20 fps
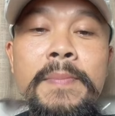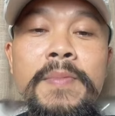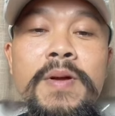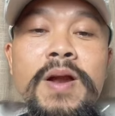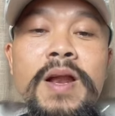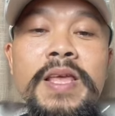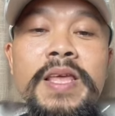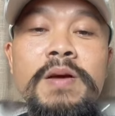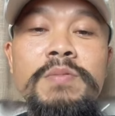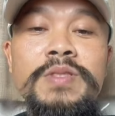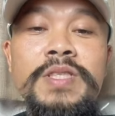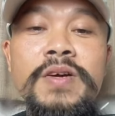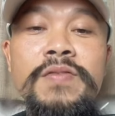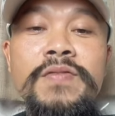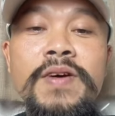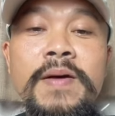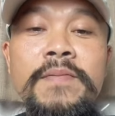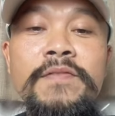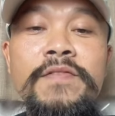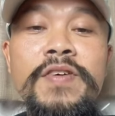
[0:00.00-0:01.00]
đó là dòng sản
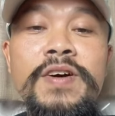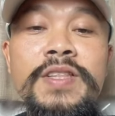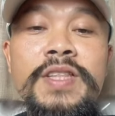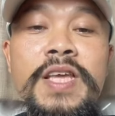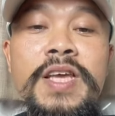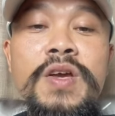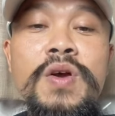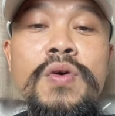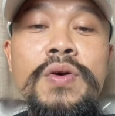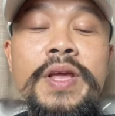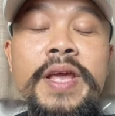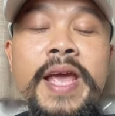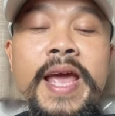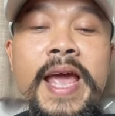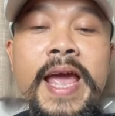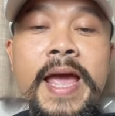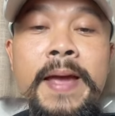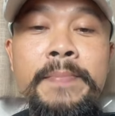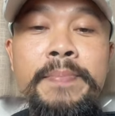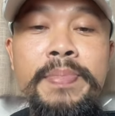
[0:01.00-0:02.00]
phẩm
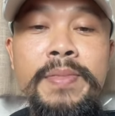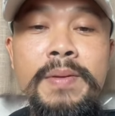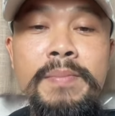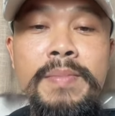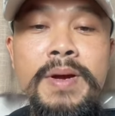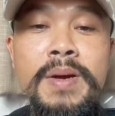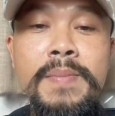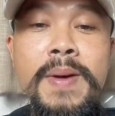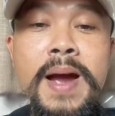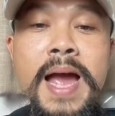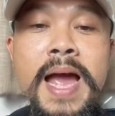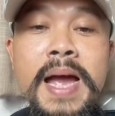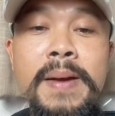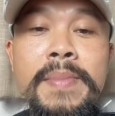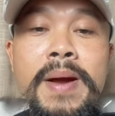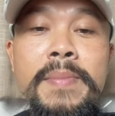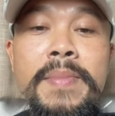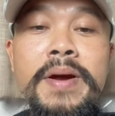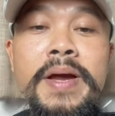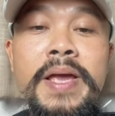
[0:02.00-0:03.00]
Fertigonia mười ba
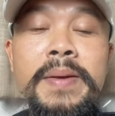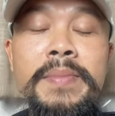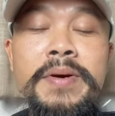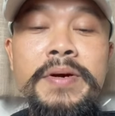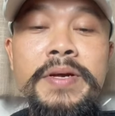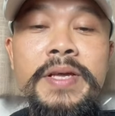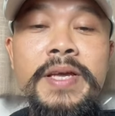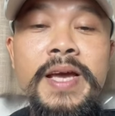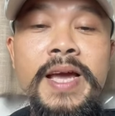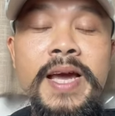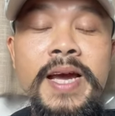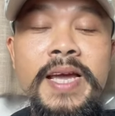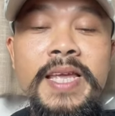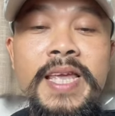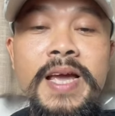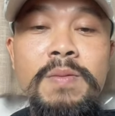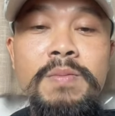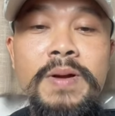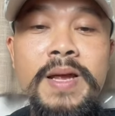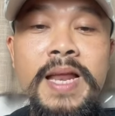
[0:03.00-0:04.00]
ba mươi hai mươi, à, cái
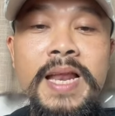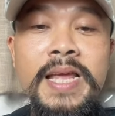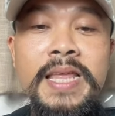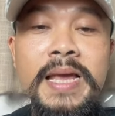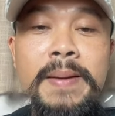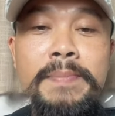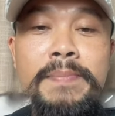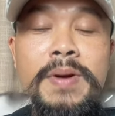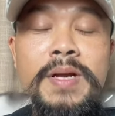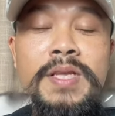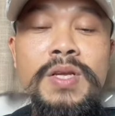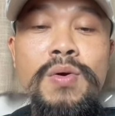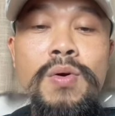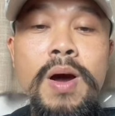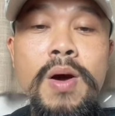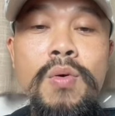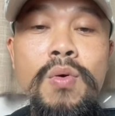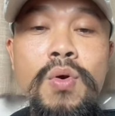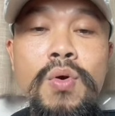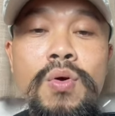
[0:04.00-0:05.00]
dòng này là nhập bên châu
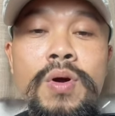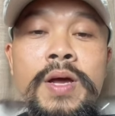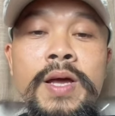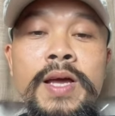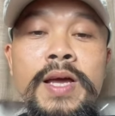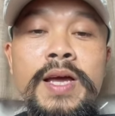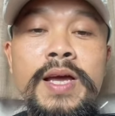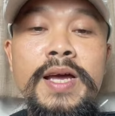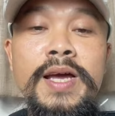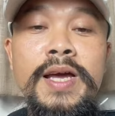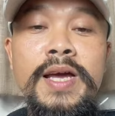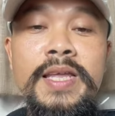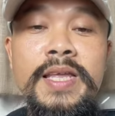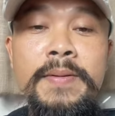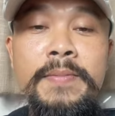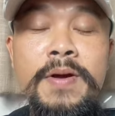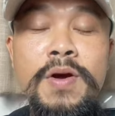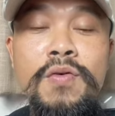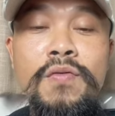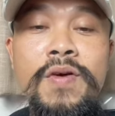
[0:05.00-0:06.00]
Âu luôn, à,
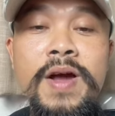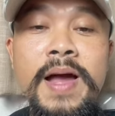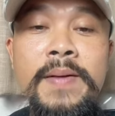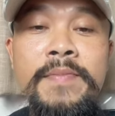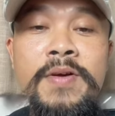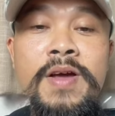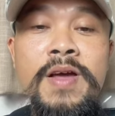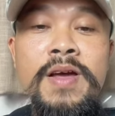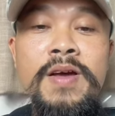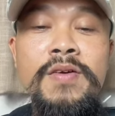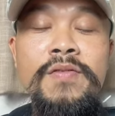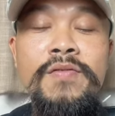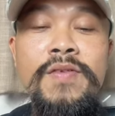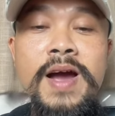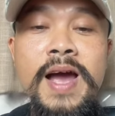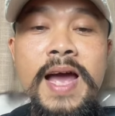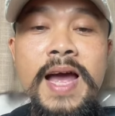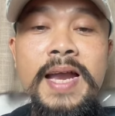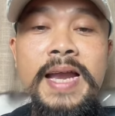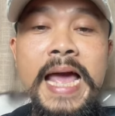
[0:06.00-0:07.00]
nhập khẩu Pháp.
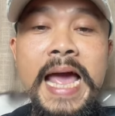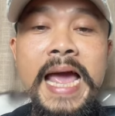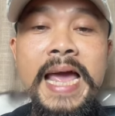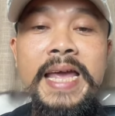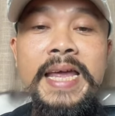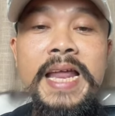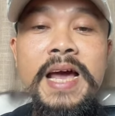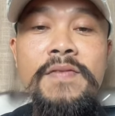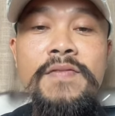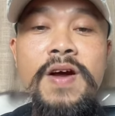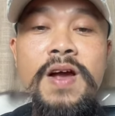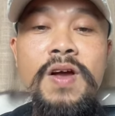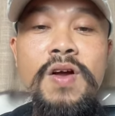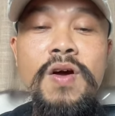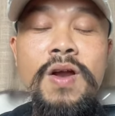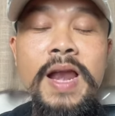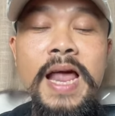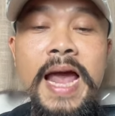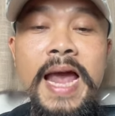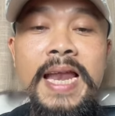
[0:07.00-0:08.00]
Và đại đa phần
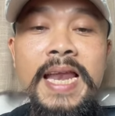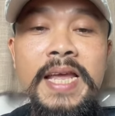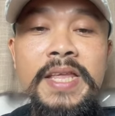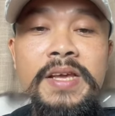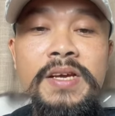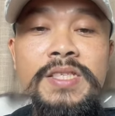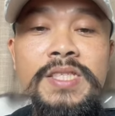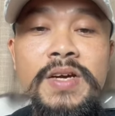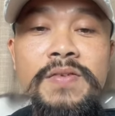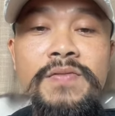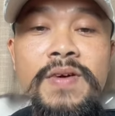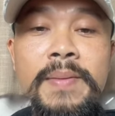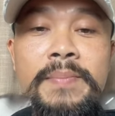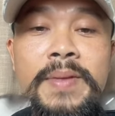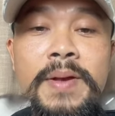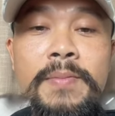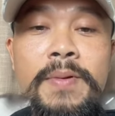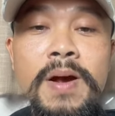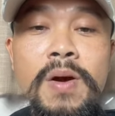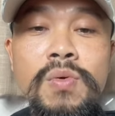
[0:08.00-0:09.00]
còn lại là những sản phẩm
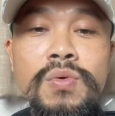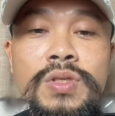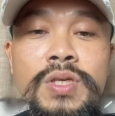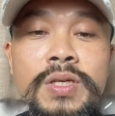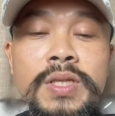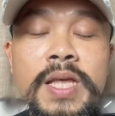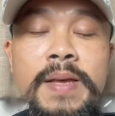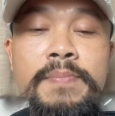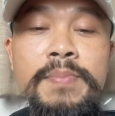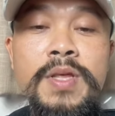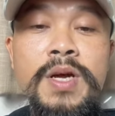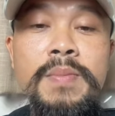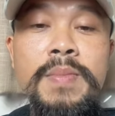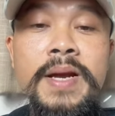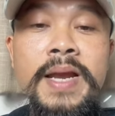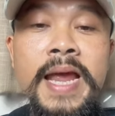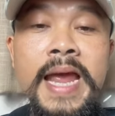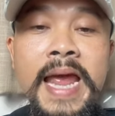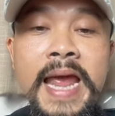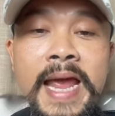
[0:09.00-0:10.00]
nhập khẩu trực tiếp từ
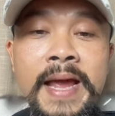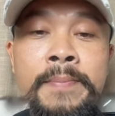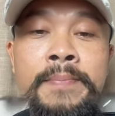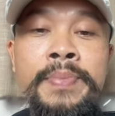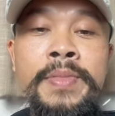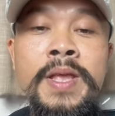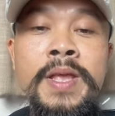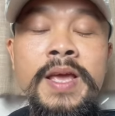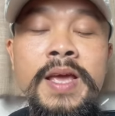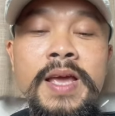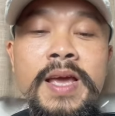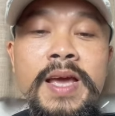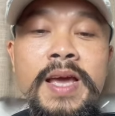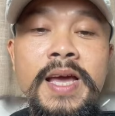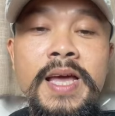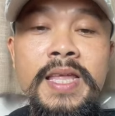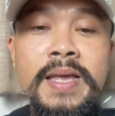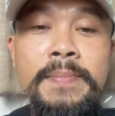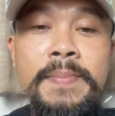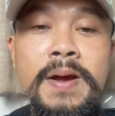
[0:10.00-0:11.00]
bên Hàn,
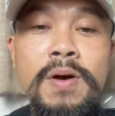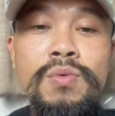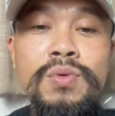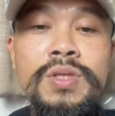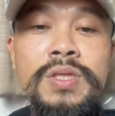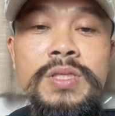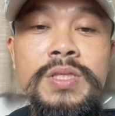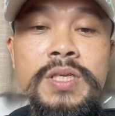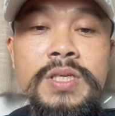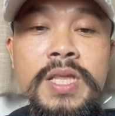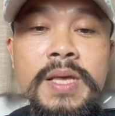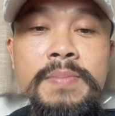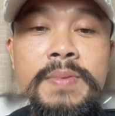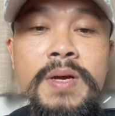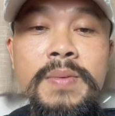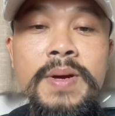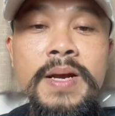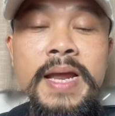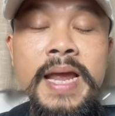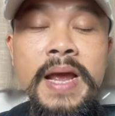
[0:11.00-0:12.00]
à, nhập khẩu trực tiếp
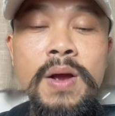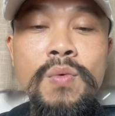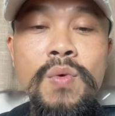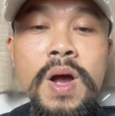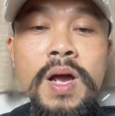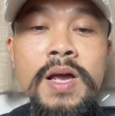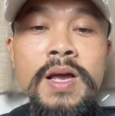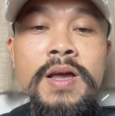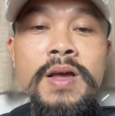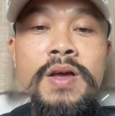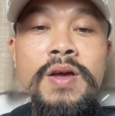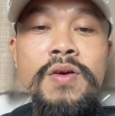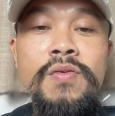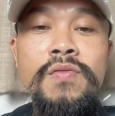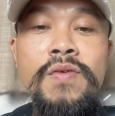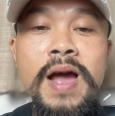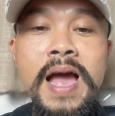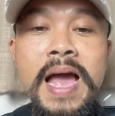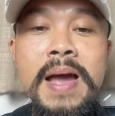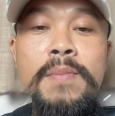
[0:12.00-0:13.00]
từ bên Hàn Quốc,
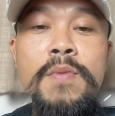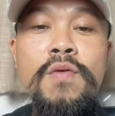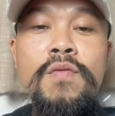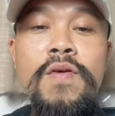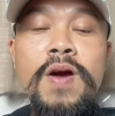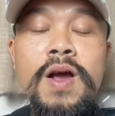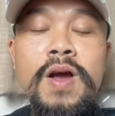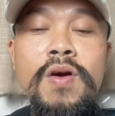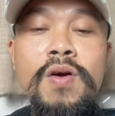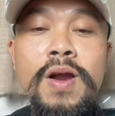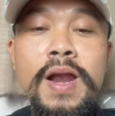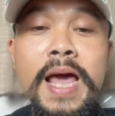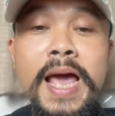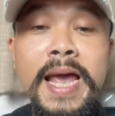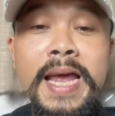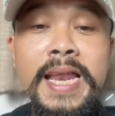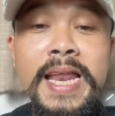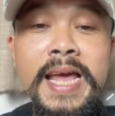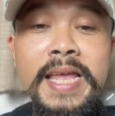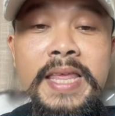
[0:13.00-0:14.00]
và một phần còn
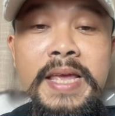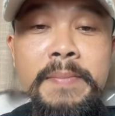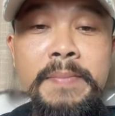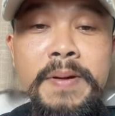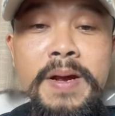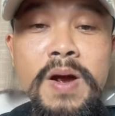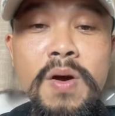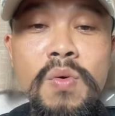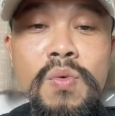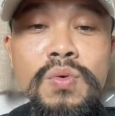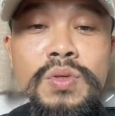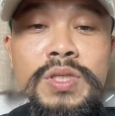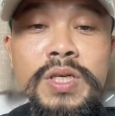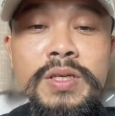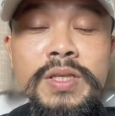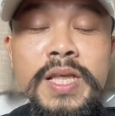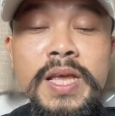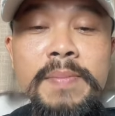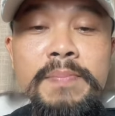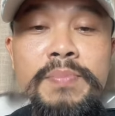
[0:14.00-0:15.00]
lại là nhập khẩu trực
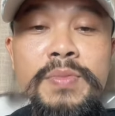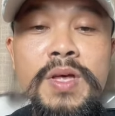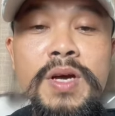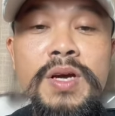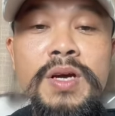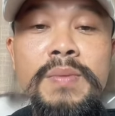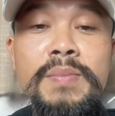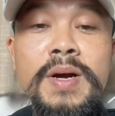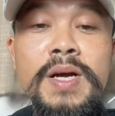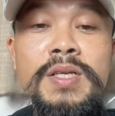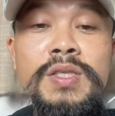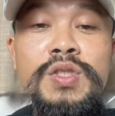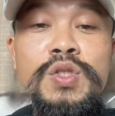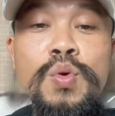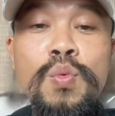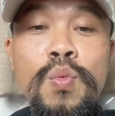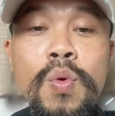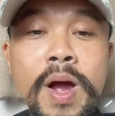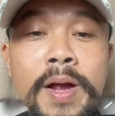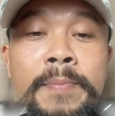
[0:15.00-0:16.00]
tiếp từ bên
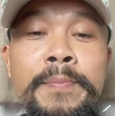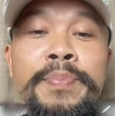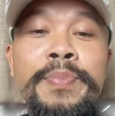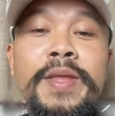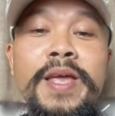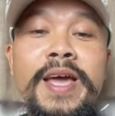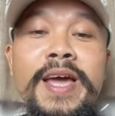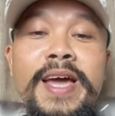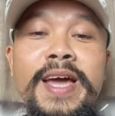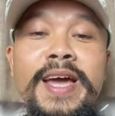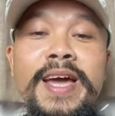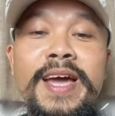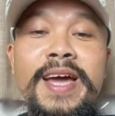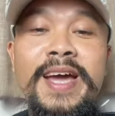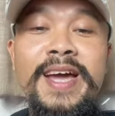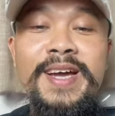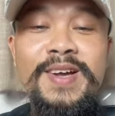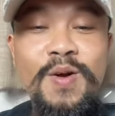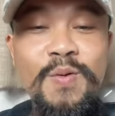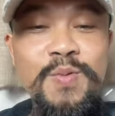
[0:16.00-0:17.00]
Trung Quốc.
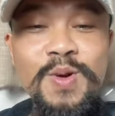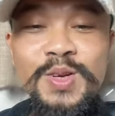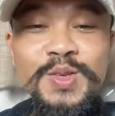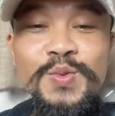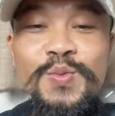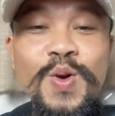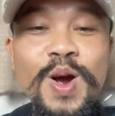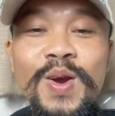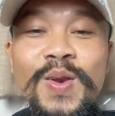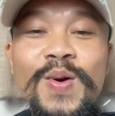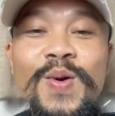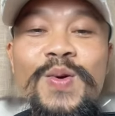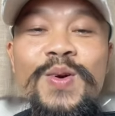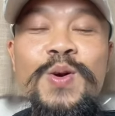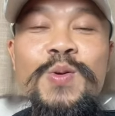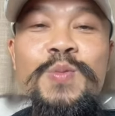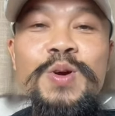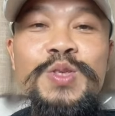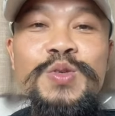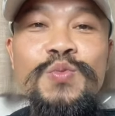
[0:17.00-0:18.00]
À, cũng có Trung Quốc luôn,
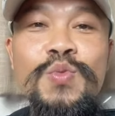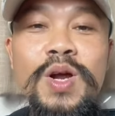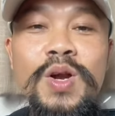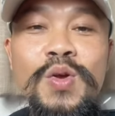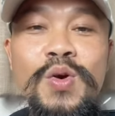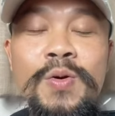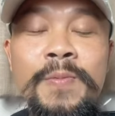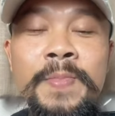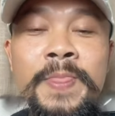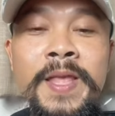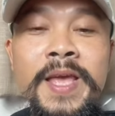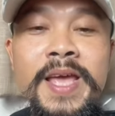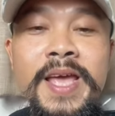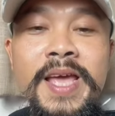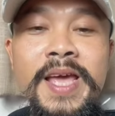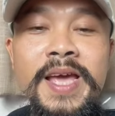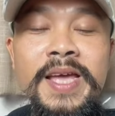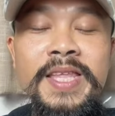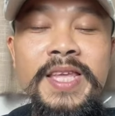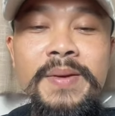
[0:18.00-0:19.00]
cũng có Trung Quốc luôn.
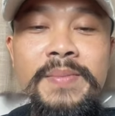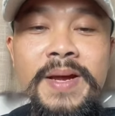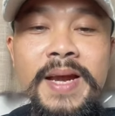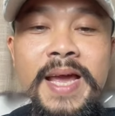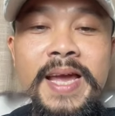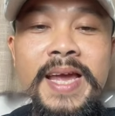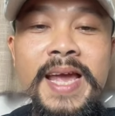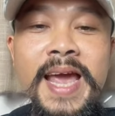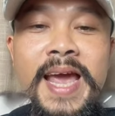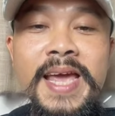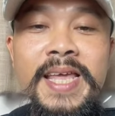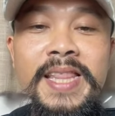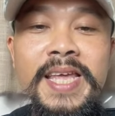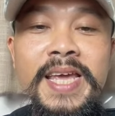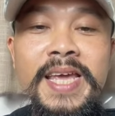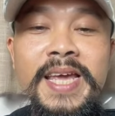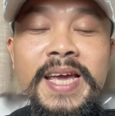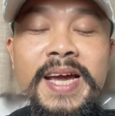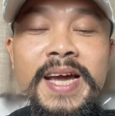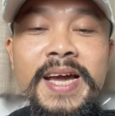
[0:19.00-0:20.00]
Nhưng mà đại khái
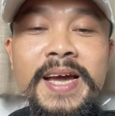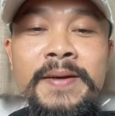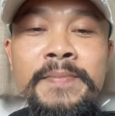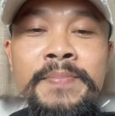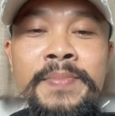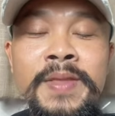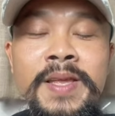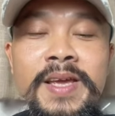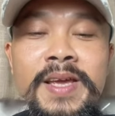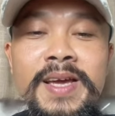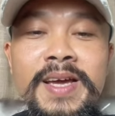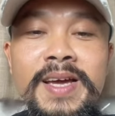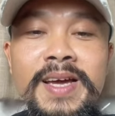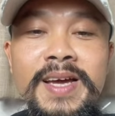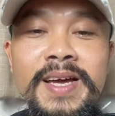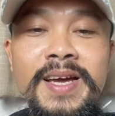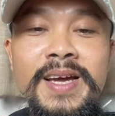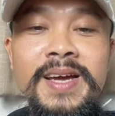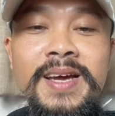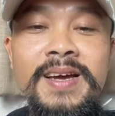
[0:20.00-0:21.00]
thì à,
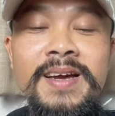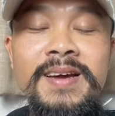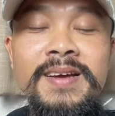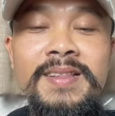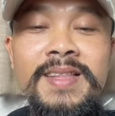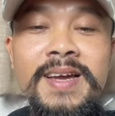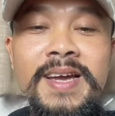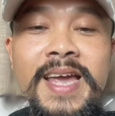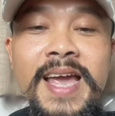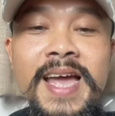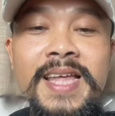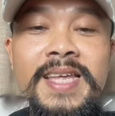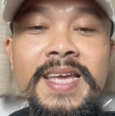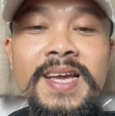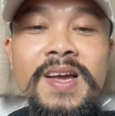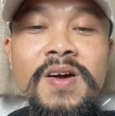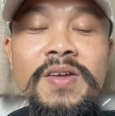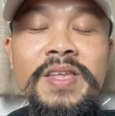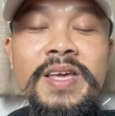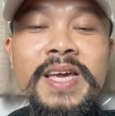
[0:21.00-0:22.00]
à, thật ra
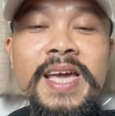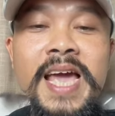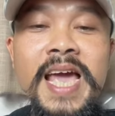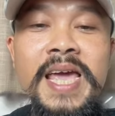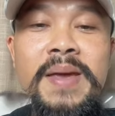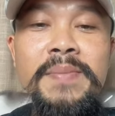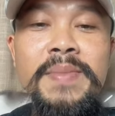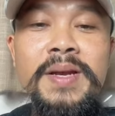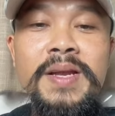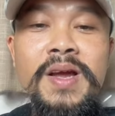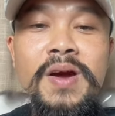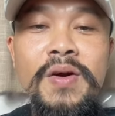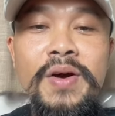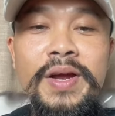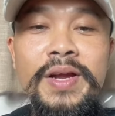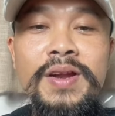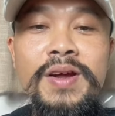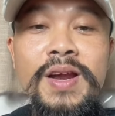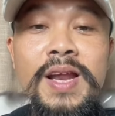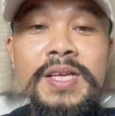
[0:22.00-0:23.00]
thì có những cái mình
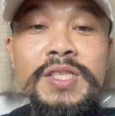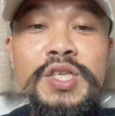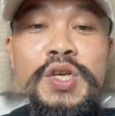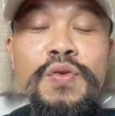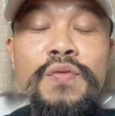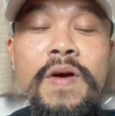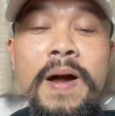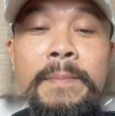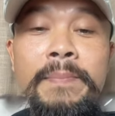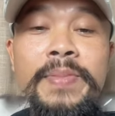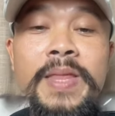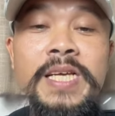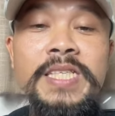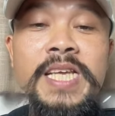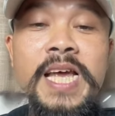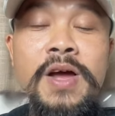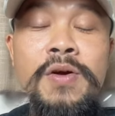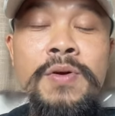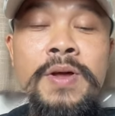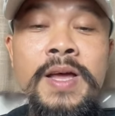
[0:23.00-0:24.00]
gọi đó là siêu phẩm. Tại
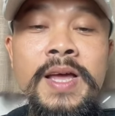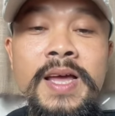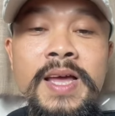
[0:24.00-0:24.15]
sao?